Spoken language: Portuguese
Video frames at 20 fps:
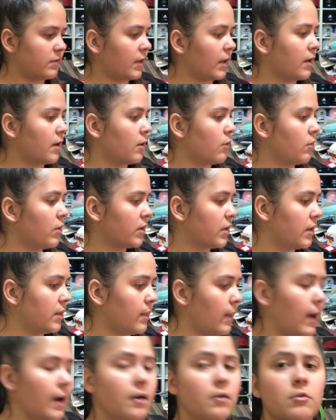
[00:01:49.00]
sacão aqui
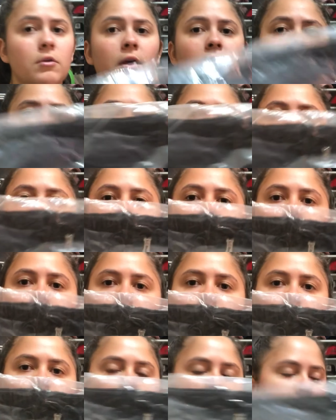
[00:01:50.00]
largo, né?
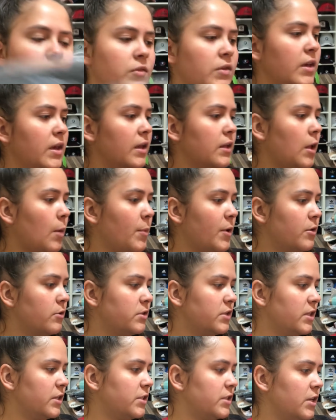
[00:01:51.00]
Esse aqui é tamanho
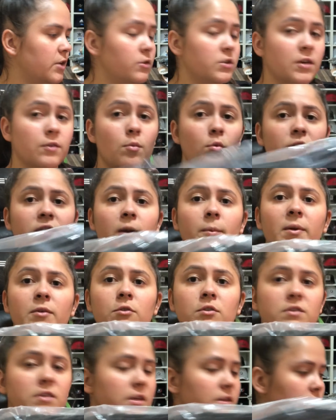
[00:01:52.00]
GG, eu já vou mostrar pra
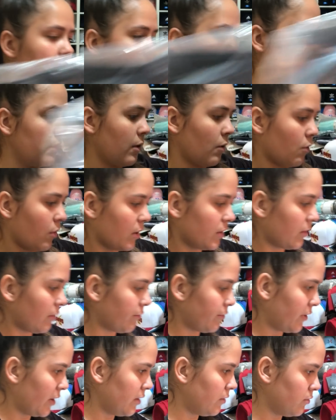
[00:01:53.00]
vocês, tá? É um
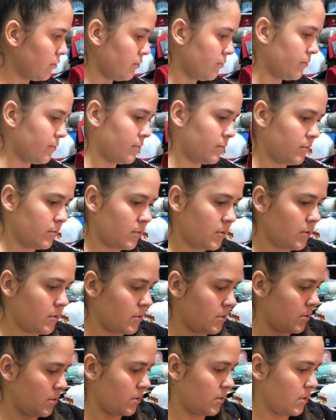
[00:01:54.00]
corta-vento.
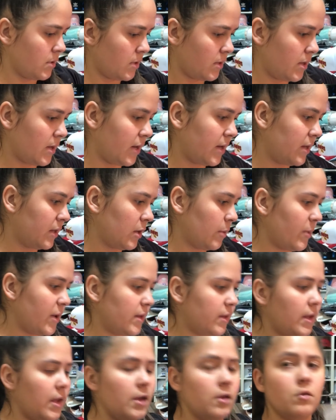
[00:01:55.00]
E aí também
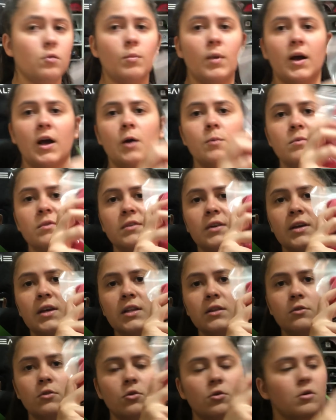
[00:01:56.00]
tem uma camisa
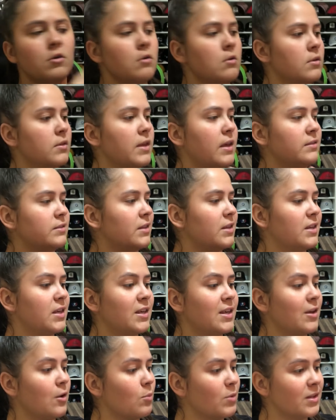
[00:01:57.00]
retrô, dessa daqui
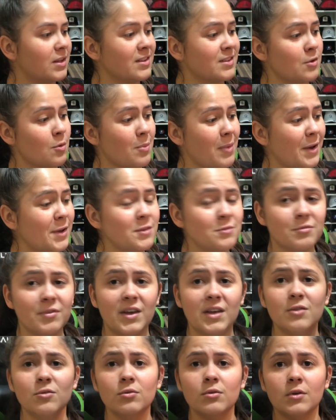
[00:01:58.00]
que é uma das que eu mais
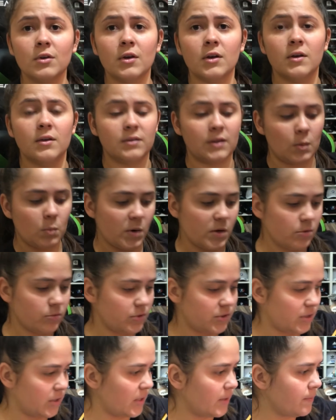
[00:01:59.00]
vendo, tamanho
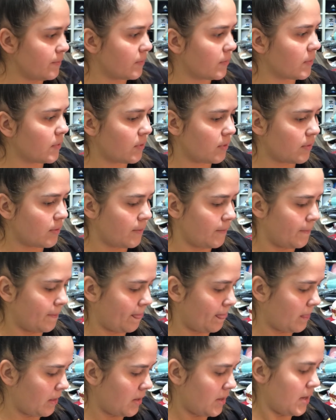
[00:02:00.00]
G.
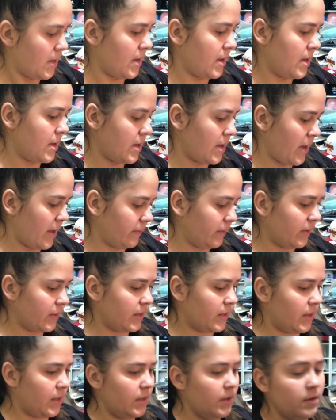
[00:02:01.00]
É, essa
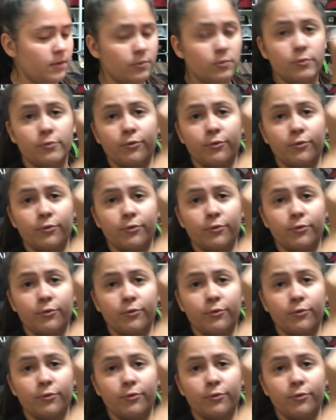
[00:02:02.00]
daqui do